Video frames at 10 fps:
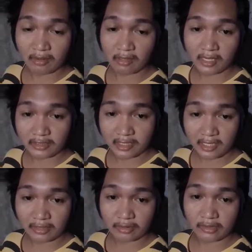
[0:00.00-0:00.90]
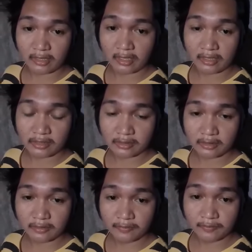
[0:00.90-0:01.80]
o kaya direct ron na uh,
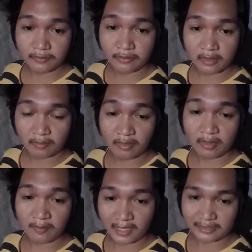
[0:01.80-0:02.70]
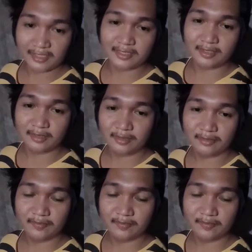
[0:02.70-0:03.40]
bumabati sa'yo.